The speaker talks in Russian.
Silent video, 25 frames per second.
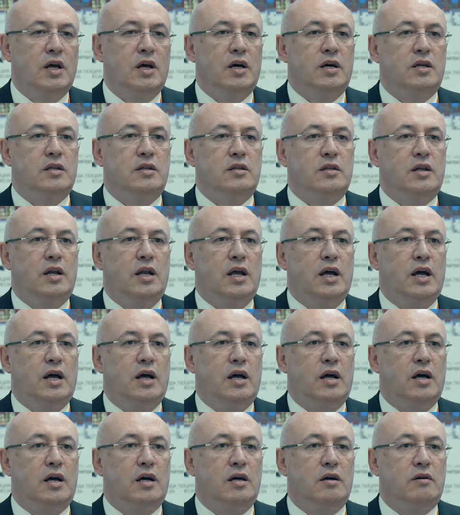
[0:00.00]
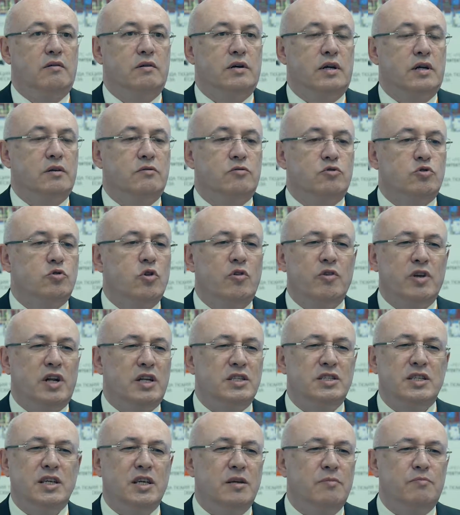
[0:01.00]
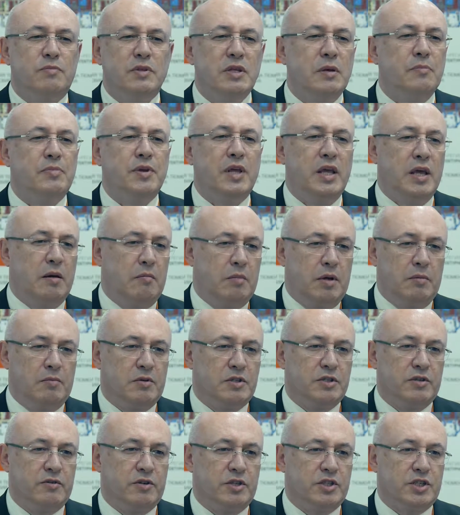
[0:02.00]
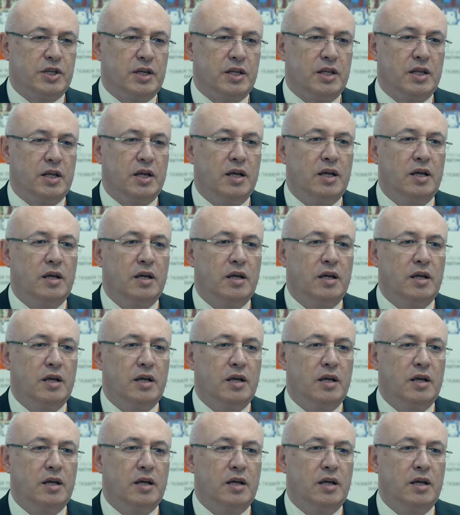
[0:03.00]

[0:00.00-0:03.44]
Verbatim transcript: э, для условий России неприемлемо совершенно.